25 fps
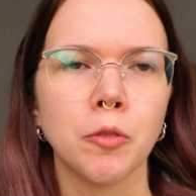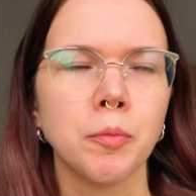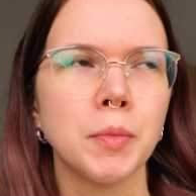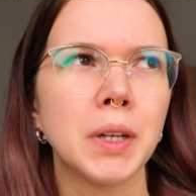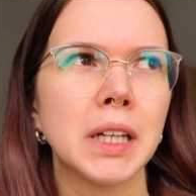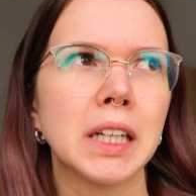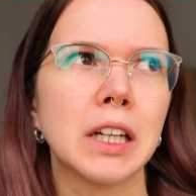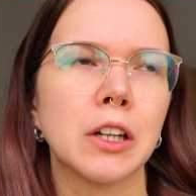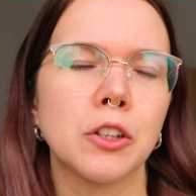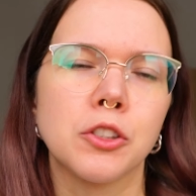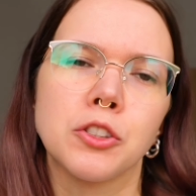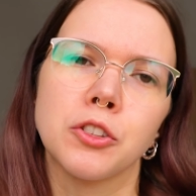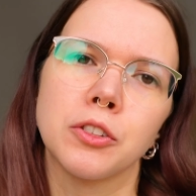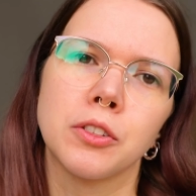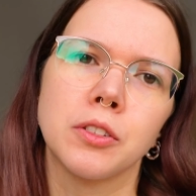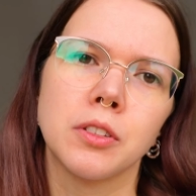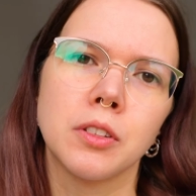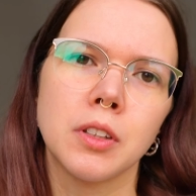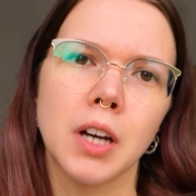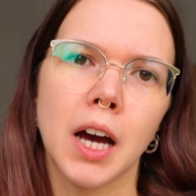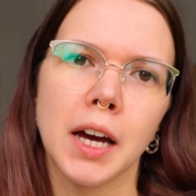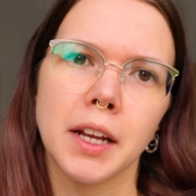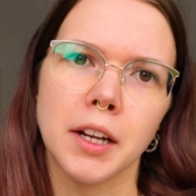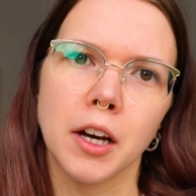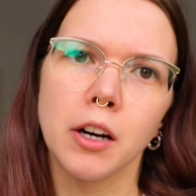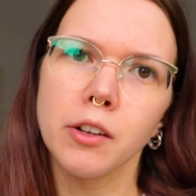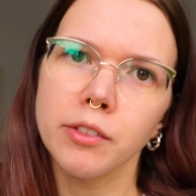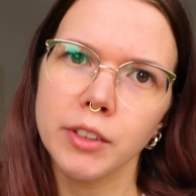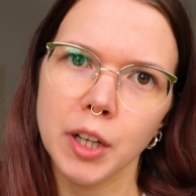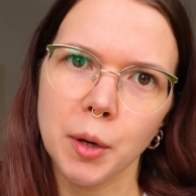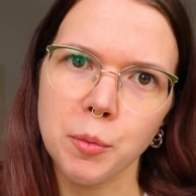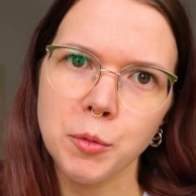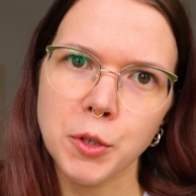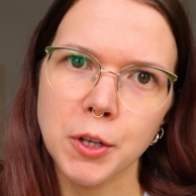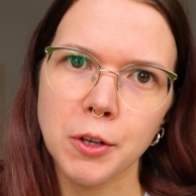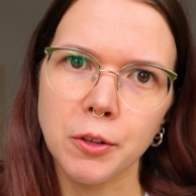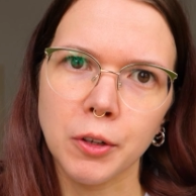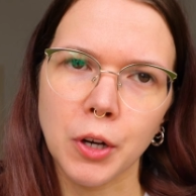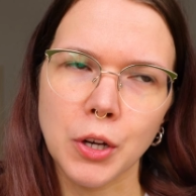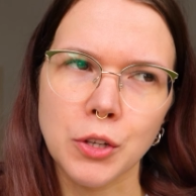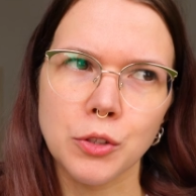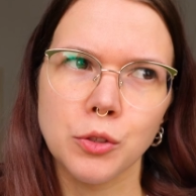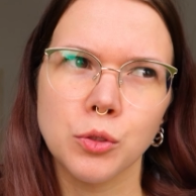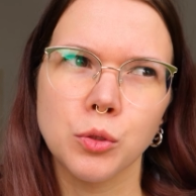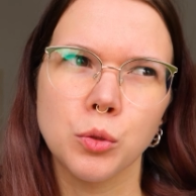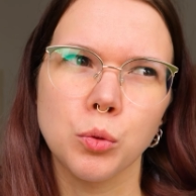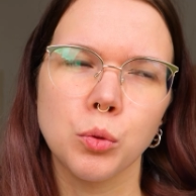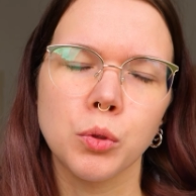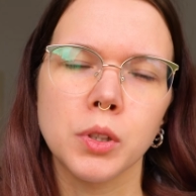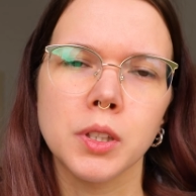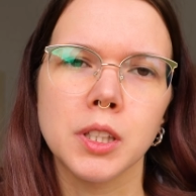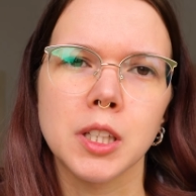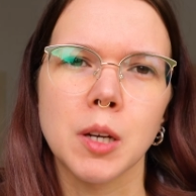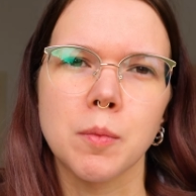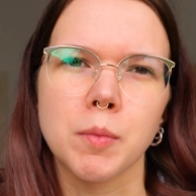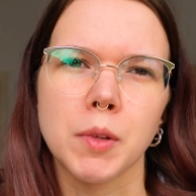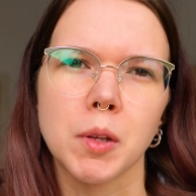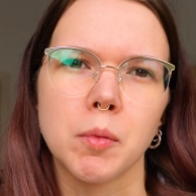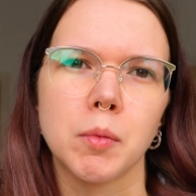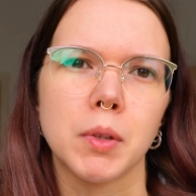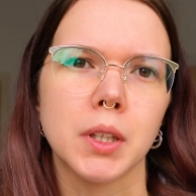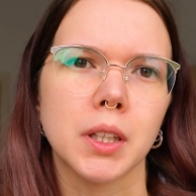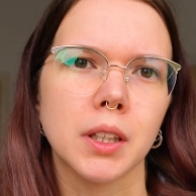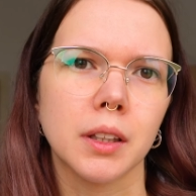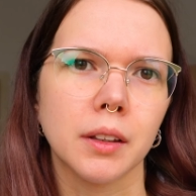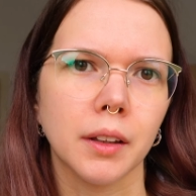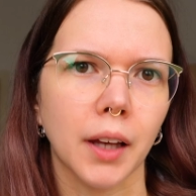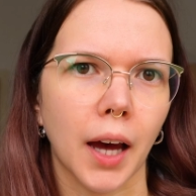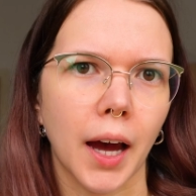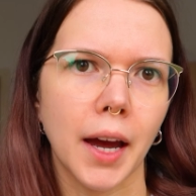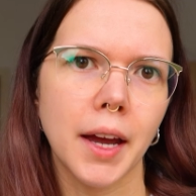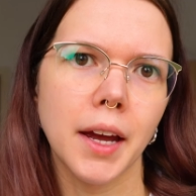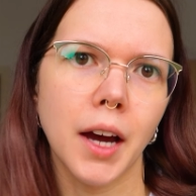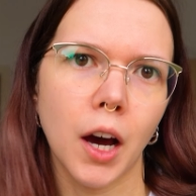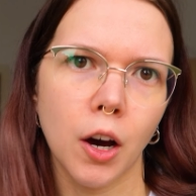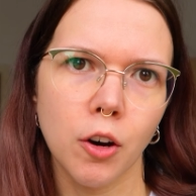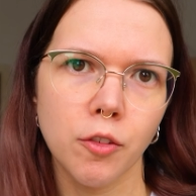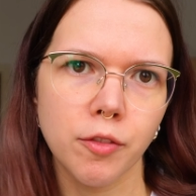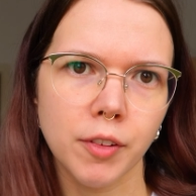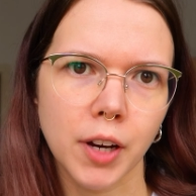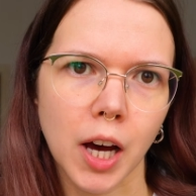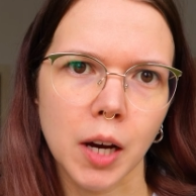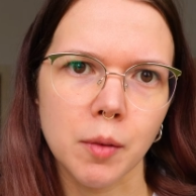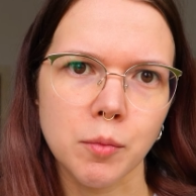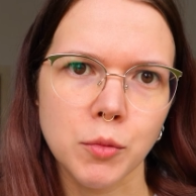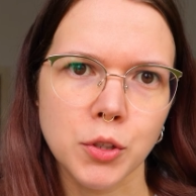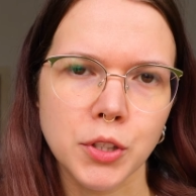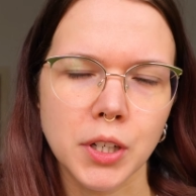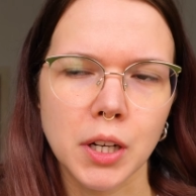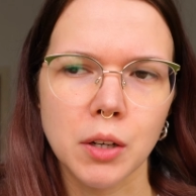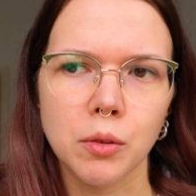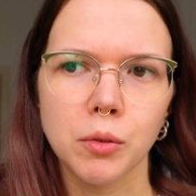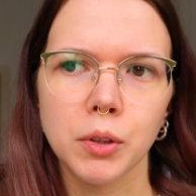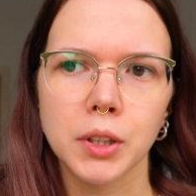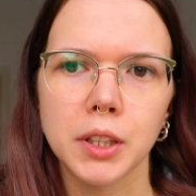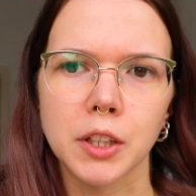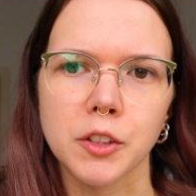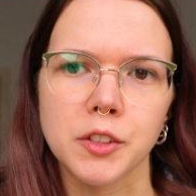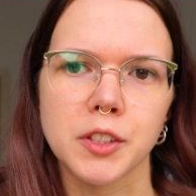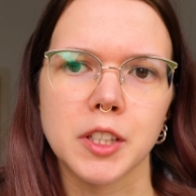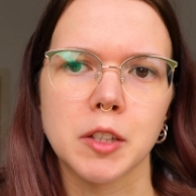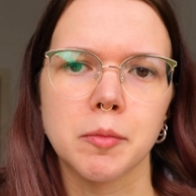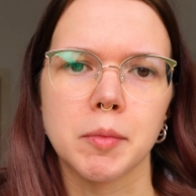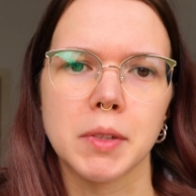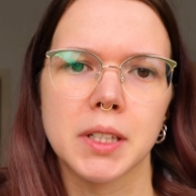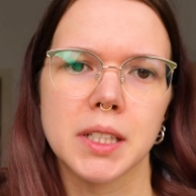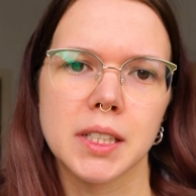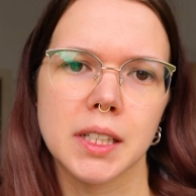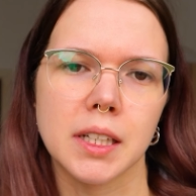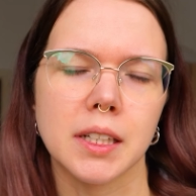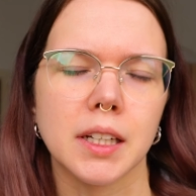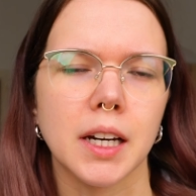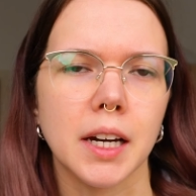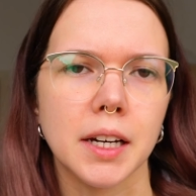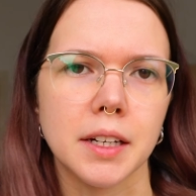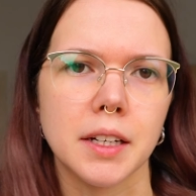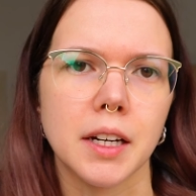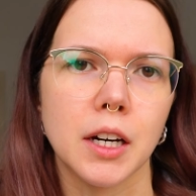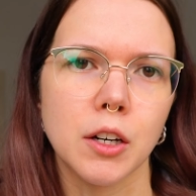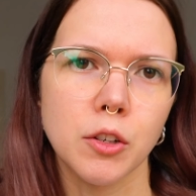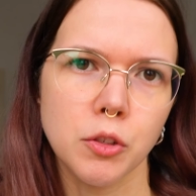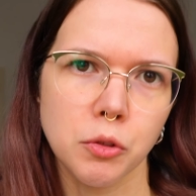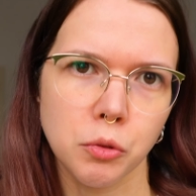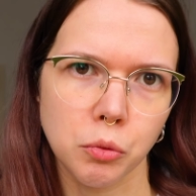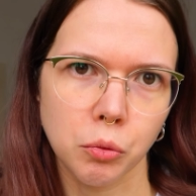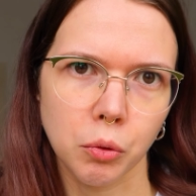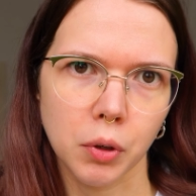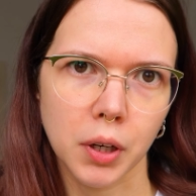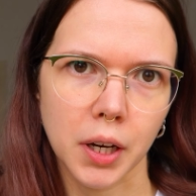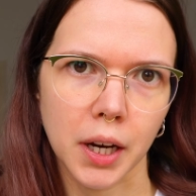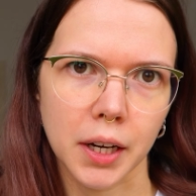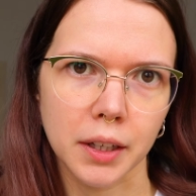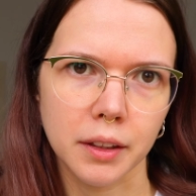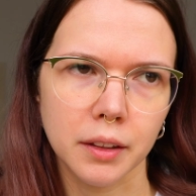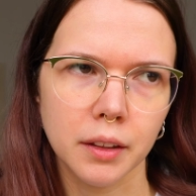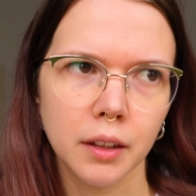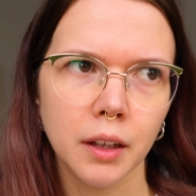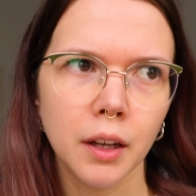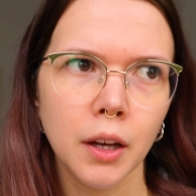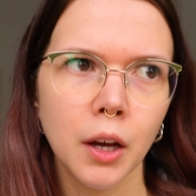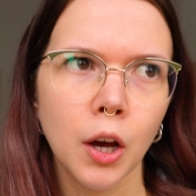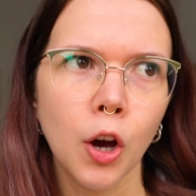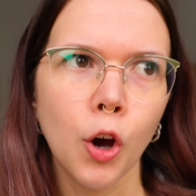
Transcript: Und mir hat auch schon eine Aufgabenstellung ausgesucht. Es gibt nämlich drei Aufgabenstellungen, aus denen man sich halt eine aussuchen kann.